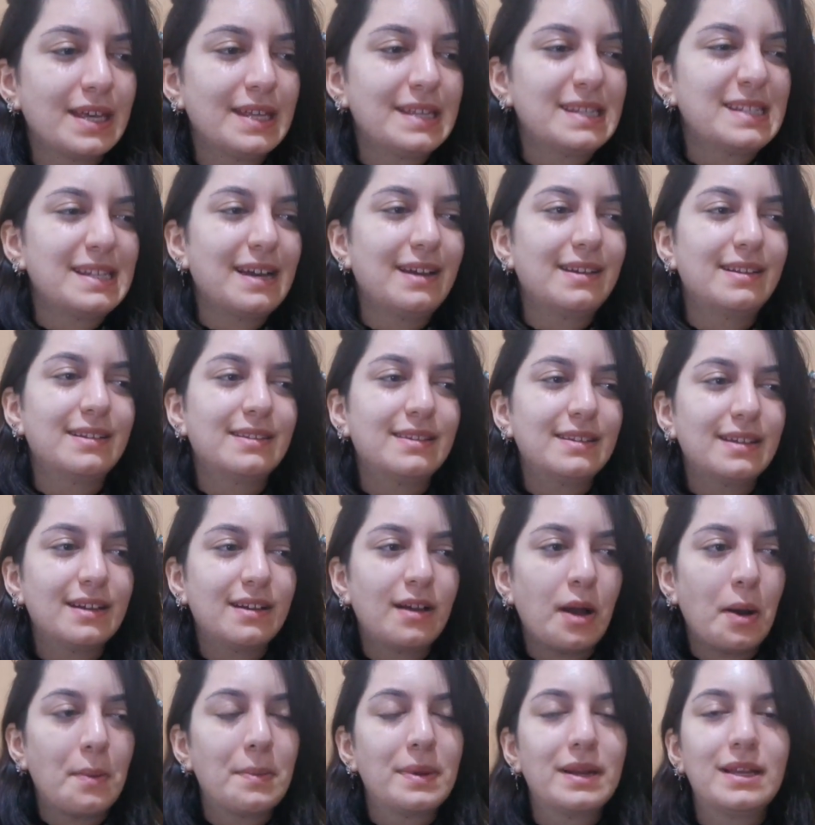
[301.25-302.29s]

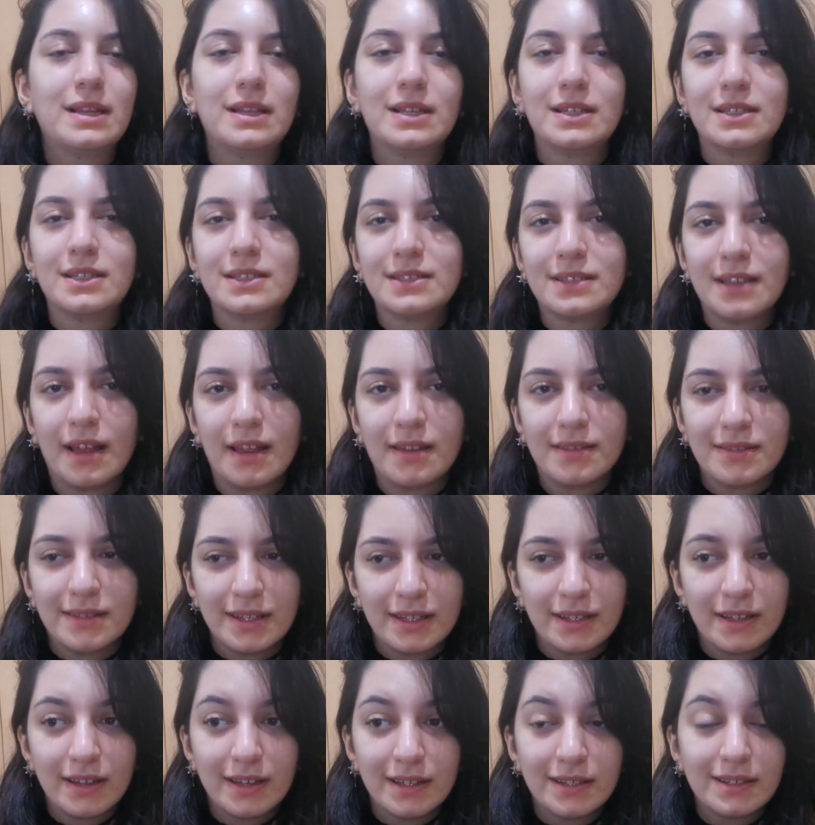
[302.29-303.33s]
internette kameralarından
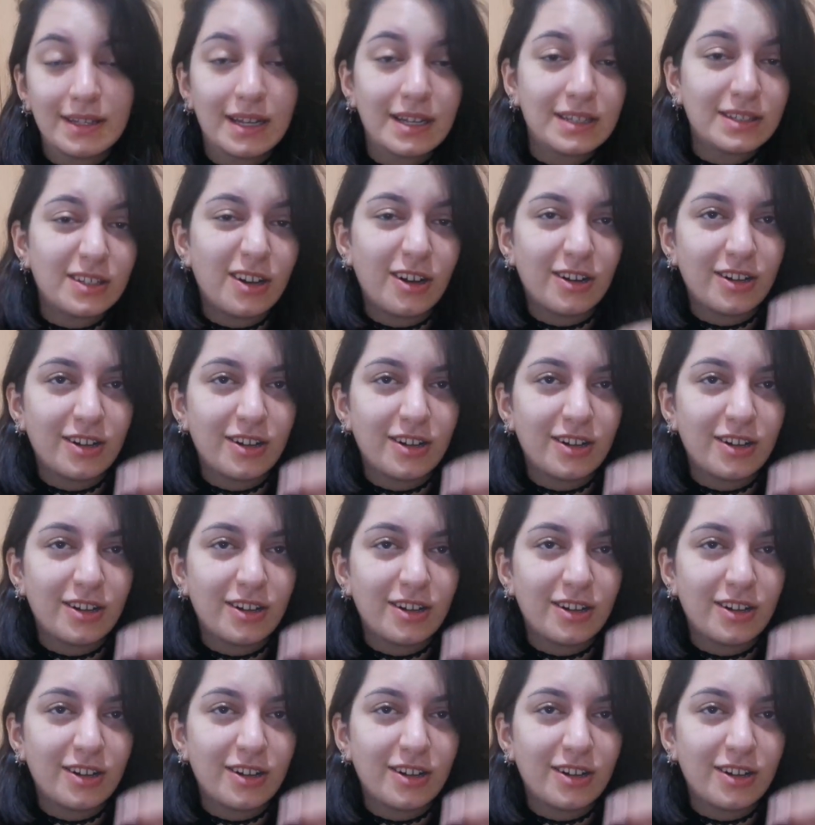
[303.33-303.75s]
ya da internette